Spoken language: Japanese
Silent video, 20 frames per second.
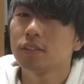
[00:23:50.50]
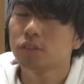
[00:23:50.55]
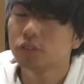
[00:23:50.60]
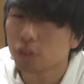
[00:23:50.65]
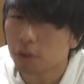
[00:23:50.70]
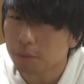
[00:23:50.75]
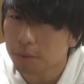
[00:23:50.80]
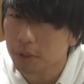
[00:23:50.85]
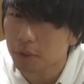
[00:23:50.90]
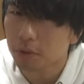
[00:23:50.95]

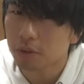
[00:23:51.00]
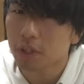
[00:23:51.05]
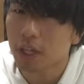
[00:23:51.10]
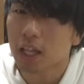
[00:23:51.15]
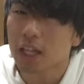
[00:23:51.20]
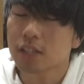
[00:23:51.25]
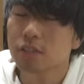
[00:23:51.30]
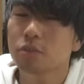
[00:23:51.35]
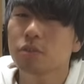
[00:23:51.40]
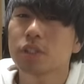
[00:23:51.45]
ゾンビ行為の
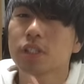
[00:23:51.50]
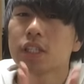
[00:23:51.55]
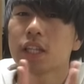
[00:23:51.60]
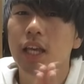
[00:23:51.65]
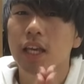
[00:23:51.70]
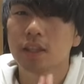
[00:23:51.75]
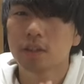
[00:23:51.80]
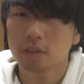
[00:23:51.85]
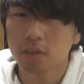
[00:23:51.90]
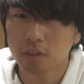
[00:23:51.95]
話をし
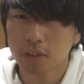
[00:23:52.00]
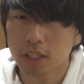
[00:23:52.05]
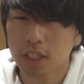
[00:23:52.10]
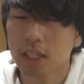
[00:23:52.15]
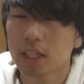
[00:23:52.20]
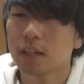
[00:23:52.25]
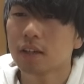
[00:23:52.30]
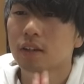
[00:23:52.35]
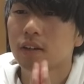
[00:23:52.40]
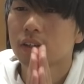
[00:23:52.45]
ないよう
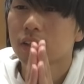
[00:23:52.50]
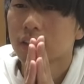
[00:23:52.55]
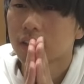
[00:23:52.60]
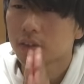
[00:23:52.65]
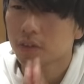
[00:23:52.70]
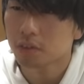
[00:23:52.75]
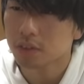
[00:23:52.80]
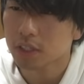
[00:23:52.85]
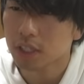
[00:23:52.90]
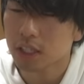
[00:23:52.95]
に
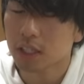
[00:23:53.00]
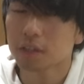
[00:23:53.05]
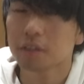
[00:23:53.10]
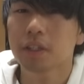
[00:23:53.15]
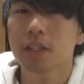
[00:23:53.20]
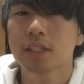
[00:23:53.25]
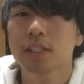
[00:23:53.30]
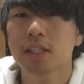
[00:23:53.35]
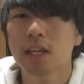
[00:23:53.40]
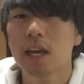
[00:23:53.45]
気をつけてく
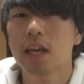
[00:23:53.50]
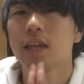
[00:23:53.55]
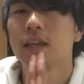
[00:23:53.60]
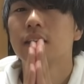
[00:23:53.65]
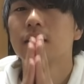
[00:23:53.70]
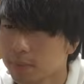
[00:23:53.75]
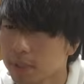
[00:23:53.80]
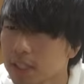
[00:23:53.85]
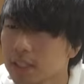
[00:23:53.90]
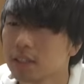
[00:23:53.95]
ださい
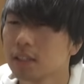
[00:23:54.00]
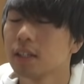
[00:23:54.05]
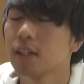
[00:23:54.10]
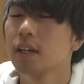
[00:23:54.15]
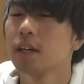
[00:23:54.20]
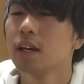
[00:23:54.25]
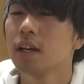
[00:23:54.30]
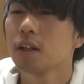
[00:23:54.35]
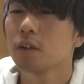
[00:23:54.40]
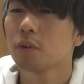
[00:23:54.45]
ます
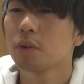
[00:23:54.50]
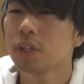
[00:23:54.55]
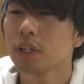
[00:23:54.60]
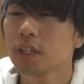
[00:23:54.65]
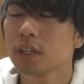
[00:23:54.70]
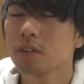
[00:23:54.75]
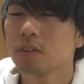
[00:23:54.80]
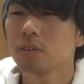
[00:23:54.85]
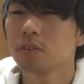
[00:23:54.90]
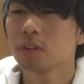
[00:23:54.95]
これだ
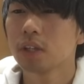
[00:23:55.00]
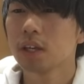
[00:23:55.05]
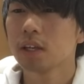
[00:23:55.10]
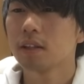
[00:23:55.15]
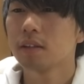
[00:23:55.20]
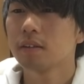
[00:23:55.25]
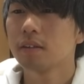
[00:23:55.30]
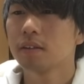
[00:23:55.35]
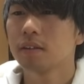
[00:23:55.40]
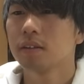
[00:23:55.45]
け言うとね
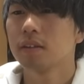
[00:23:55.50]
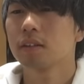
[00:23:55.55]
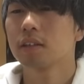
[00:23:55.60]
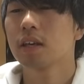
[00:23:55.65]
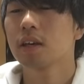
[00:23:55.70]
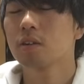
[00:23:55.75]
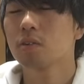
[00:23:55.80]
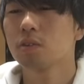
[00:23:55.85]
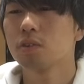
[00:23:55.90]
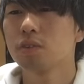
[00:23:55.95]

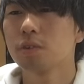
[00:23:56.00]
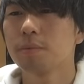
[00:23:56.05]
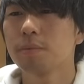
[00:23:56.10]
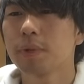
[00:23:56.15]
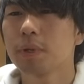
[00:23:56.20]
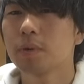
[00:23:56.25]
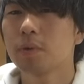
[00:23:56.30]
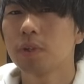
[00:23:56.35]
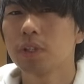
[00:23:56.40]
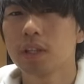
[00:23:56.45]
結構
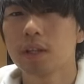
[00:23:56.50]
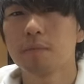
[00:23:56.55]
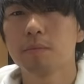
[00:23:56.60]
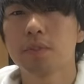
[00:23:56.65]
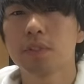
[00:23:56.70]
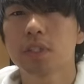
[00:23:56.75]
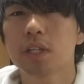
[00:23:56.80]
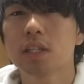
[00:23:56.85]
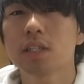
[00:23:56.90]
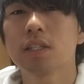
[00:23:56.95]
ゾンビ行為って
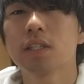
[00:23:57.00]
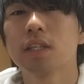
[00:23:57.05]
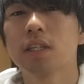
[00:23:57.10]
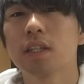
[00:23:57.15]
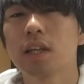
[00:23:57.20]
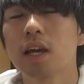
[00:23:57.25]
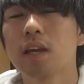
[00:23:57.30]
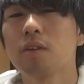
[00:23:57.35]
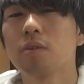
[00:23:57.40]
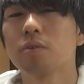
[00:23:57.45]
難しい
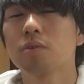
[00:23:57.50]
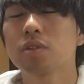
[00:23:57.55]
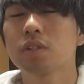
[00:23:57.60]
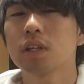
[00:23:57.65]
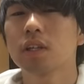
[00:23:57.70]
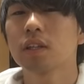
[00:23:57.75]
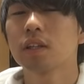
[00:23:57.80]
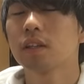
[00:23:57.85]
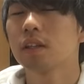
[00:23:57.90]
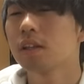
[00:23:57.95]
対応の仕
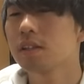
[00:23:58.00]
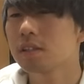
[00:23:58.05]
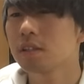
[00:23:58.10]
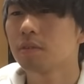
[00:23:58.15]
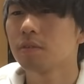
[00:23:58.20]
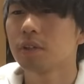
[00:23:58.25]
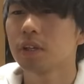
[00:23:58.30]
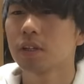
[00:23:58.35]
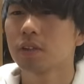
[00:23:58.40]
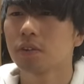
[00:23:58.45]
方になっちゃ
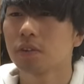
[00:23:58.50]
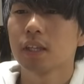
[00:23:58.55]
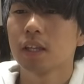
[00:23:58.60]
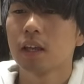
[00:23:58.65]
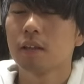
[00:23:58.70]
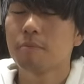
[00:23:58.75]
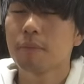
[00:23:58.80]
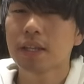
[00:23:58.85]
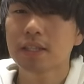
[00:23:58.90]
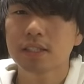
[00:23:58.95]
うんだけど
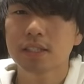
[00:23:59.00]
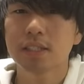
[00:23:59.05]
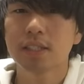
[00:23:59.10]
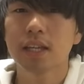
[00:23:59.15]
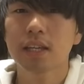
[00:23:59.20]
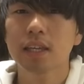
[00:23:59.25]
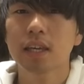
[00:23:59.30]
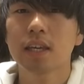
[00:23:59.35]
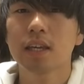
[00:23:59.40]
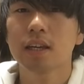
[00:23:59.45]
まずし
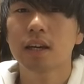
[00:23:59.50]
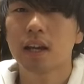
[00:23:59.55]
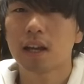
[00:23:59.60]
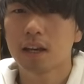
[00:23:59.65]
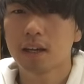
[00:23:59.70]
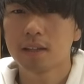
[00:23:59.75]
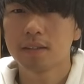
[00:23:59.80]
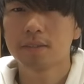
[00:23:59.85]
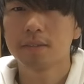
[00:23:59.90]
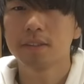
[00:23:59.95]
なきゃいいから、
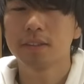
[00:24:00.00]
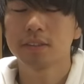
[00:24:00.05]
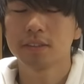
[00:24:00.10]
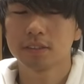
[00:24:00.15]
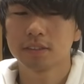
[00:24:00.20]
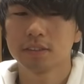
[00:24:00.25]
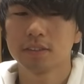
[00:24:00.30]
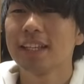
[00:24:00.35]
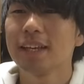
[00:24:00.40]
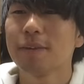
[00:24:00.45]

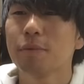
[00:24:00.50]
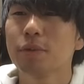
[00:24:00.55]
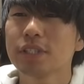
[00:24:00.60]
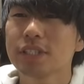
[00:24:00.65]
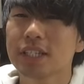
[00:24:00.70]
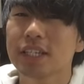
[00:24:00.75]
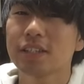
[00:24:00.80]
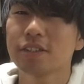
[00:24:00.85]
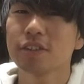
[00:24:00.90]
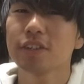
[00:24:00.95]
うん、でも
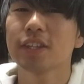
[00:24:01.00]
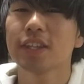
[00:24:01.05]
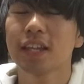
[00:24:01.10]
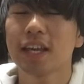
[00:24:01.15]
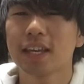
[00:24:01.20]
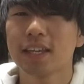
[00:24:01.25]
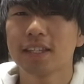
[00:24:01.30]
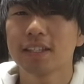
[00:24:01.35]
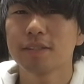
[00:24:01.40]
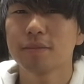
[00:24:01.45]
し気づいて
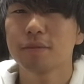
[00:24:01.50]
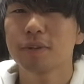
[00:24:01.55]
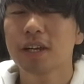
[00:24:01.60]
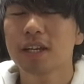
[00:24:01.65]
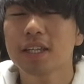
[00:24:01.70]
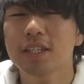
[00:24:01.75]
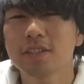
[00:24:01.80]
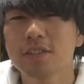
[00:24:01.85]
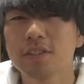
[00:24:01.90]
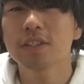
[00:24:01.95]
ない自分
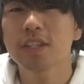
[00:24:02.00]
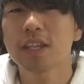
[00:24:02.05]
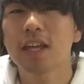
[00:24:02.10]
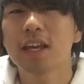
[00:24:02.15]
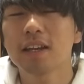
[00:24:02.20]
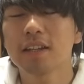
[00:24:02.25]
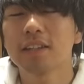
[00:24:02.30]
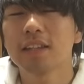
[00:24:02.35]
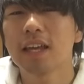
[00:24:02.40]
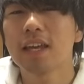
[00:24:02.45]
が気て
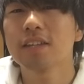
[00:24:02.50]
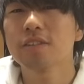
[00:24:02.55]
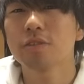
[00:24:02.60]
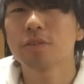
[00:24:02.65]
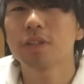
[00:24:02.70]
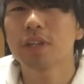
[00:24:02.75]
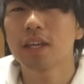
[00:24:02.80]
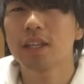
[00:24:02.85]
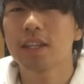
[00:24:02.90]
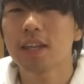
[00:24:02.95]
ないない
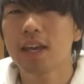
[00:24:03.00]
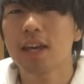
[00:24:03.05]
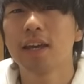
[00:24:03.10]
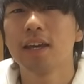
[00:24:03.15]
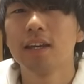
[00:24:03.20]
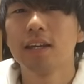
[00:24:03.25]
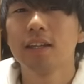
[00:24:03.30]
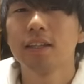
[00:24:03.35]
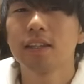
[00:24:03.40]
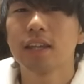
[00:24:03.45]
状態
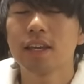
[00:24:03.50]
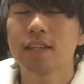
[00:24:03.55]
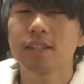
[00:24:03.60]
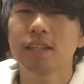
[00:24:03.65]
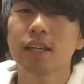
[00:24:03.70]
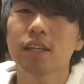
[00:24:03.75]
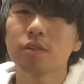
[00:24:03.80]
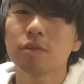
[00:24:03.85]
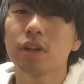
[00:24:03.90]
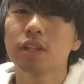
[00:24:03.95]
で店員
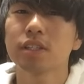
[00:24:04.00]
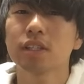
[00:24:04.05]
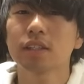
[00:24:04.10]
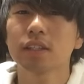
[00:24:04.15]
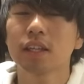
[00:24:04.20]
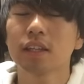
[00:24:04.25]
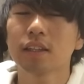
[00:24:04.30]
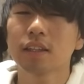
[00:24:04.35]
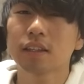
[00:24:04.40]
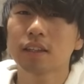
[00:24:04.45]
さんに言われちゃっ
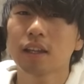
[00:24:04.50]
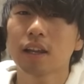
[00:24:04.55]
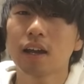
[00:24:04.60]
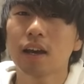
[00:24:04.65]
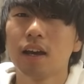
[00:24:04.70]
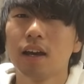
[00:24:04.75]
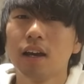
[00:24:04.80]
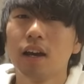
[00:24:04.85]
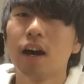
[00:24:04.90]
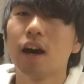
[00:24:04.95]
たんだった
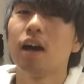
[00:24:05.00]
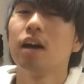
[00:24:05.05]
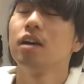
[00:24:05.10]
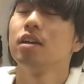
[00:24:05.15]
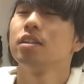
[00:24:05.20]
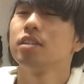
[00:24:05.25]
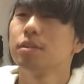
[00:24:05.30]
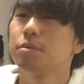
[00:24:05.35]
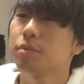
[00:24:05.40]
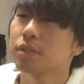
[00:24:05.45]
ら「あ
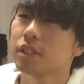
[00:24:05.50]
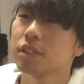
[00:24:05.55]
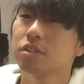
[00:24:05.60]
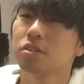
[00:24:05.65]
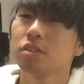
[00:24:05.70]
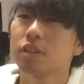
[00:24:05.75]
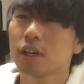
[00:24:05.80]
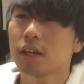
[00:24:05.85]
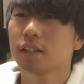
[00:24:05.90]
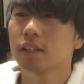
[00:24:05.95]
自分気
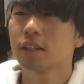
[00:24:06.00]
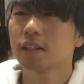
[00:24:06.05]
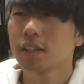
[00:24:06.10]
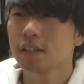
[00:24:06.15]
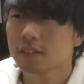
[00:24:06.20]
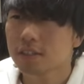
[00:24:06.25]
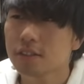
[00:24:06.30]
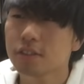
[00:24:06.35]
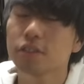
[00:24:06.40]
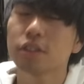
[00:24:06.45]
づいてなかったん
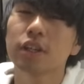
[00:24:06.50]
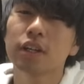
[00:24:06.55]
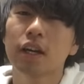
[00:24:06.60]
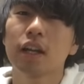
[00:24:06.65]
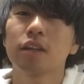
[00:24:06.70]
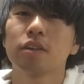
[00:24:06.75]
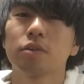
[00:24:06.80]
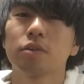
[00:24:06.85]
です次から